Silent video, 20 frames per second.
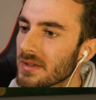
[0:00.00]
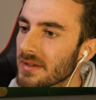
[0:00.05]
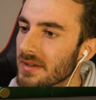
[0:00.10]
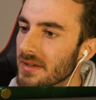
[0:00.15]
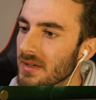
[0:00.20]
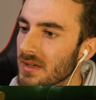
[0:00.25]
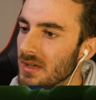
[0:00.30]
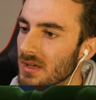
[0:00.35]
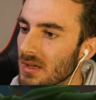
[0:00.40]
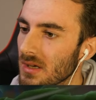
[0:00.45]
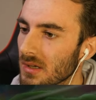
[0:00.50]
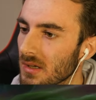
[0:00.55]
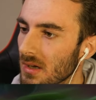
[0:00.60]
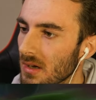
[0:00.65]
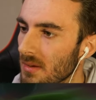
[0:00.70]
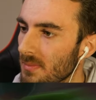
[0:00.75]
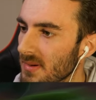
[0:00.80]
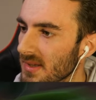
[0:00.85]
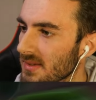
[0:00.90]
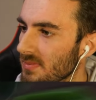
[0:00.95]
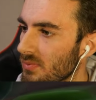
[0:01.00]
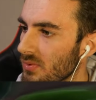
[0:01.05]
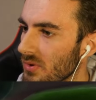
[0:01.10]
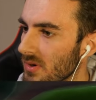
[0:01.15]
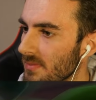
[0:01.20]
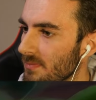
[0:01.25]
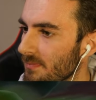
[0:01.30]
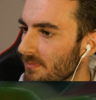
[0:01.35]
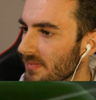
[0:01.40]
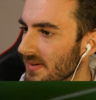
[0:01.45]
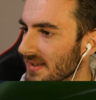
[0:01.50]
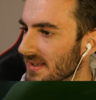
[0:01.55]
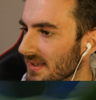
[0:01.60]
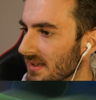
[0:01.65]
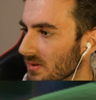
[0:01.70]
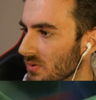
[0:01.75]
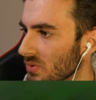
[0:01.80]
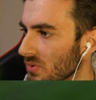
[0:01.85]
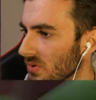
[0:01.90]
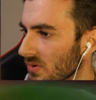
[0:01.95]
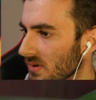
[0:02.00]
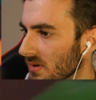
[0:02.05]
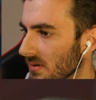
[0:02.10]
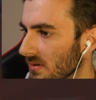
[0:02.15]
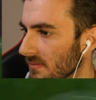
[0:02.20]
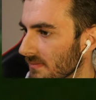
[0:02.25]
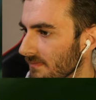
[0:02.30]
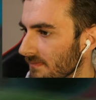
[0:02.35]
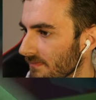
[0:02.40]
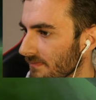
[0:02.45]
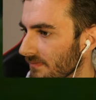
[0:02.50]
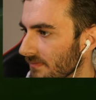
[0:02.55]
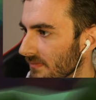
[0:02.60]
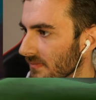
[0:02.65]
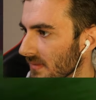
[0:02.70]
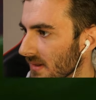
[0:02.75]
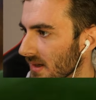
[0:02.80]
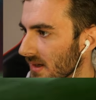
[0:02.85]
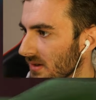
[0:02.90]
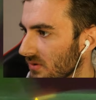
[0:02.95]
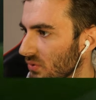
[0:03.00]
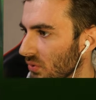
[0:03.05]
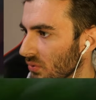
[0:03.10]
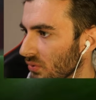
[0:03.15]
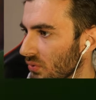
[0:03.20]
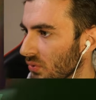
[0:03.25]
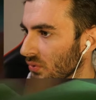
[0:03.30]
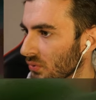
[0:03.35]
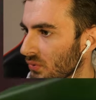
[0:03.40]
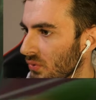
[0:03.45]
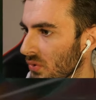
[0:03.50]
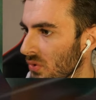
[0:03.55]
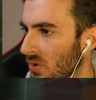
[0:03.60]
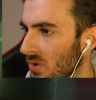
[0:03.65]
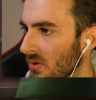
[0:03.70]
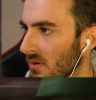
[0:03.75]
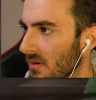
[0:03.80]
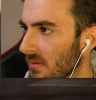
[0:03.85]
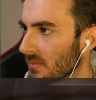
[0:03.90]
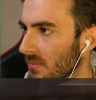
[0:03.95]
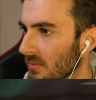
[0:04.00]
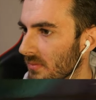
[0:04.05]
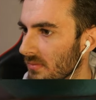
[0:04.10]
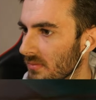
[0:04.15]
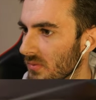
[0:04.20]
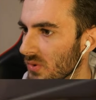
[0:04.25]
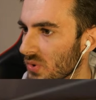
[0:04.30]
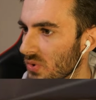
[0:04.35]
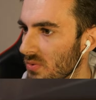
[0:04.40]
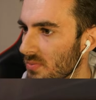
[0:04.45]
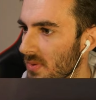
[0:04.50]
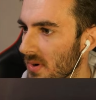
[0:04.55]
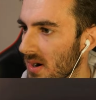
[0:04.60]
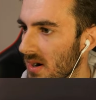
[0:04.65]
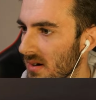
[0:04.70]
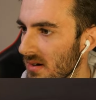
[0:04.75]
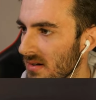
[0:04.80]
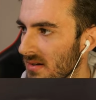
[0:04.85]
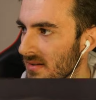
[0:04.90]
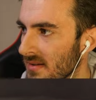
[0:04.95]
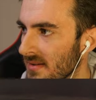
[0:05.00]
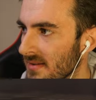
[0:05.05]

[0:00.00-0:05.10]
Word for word: et eh, la carapace bleue est pas sérieuse. Et tourne, tourne, tourne. Monsieur le pas.